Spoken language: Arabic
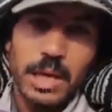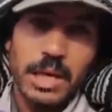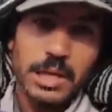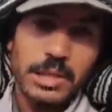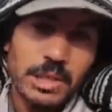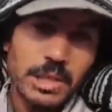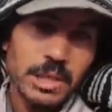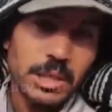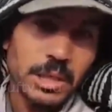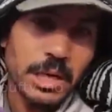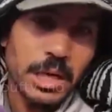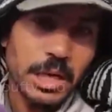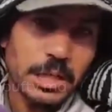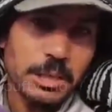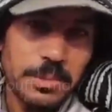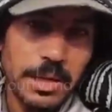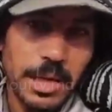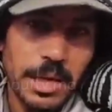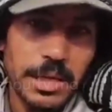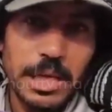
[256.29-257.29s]
12
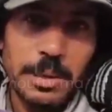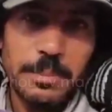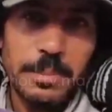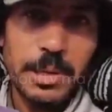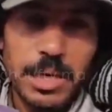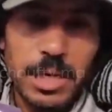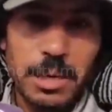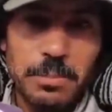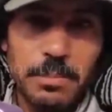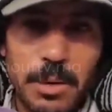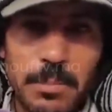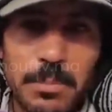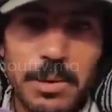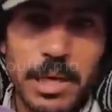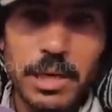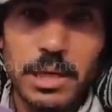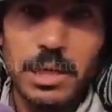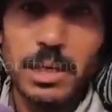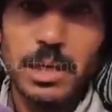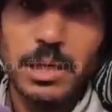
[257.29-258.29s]
12 من عندنا من هنا ما
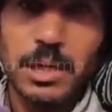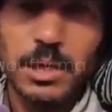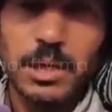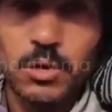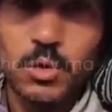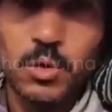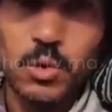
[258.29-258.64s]
بين